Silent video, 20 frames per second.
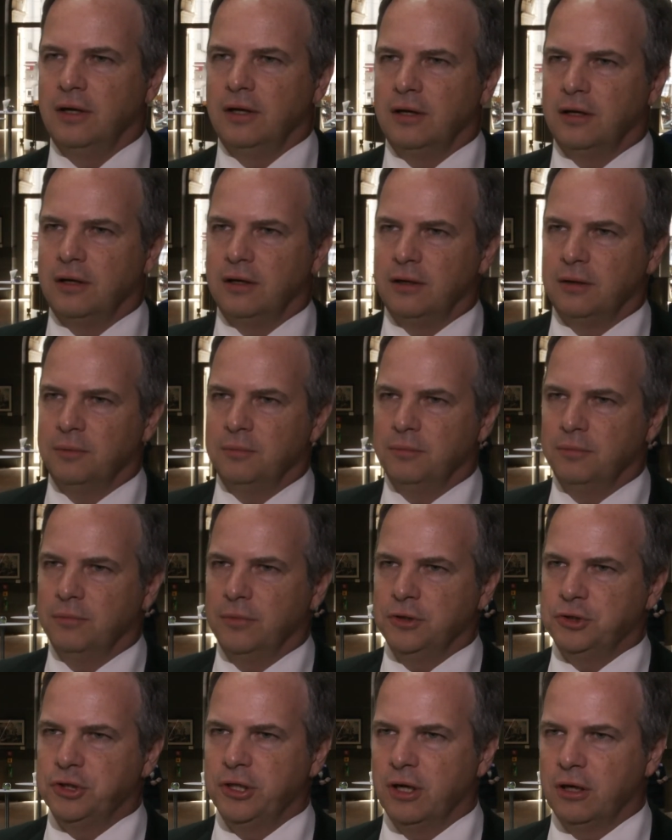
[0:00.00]
Ähm,
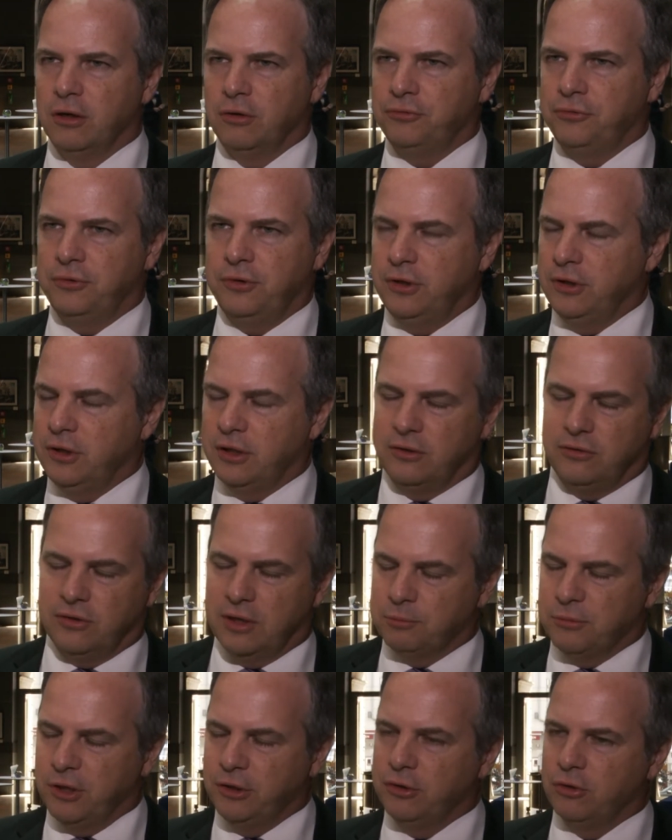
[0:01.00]
in China läuft
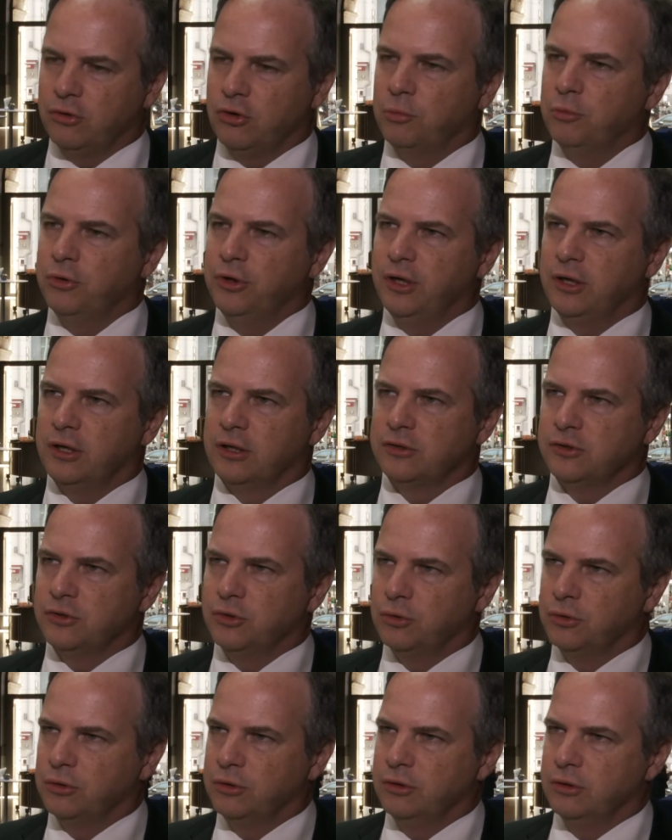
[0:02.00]
sämtliche
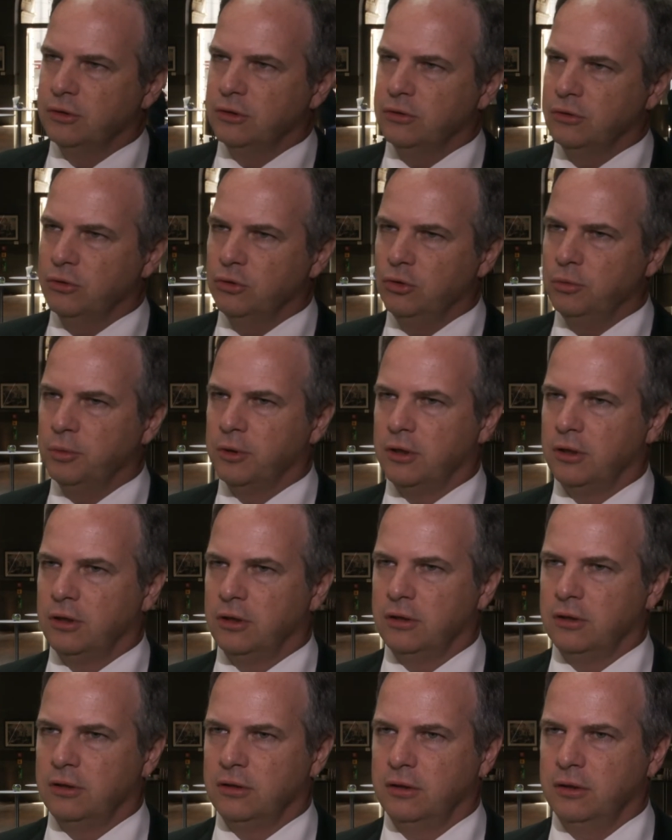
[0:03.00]
Kommunikation
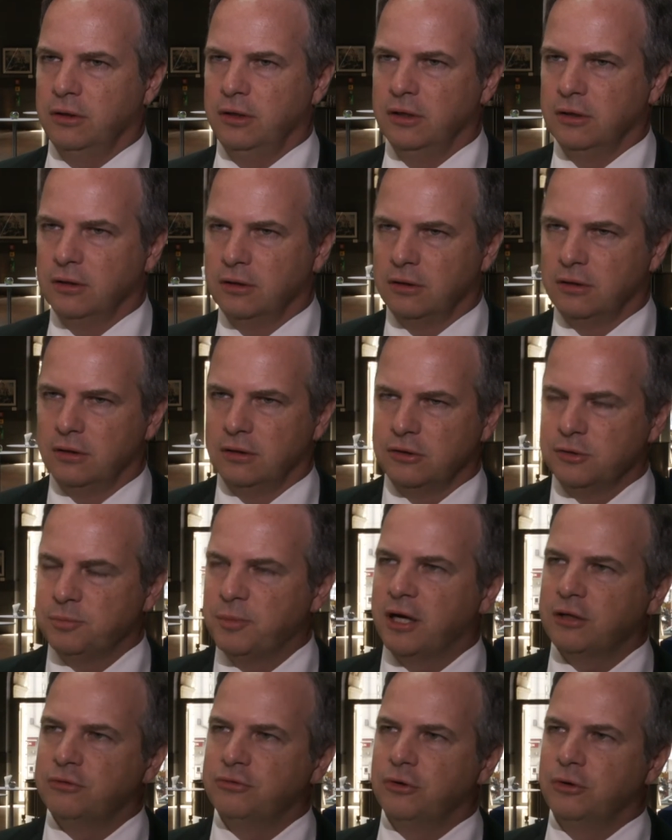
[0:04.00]
über Ihr
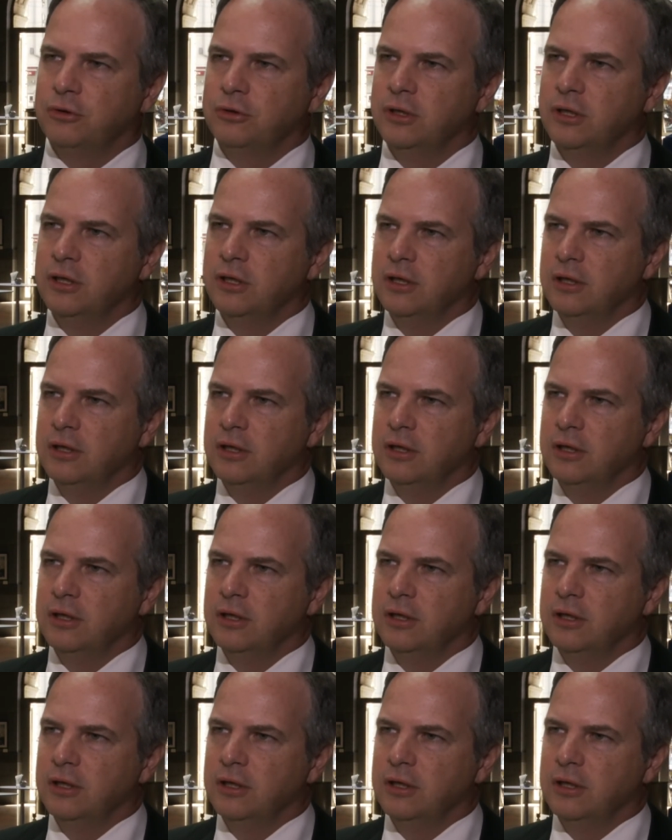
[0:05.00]
Smartphone.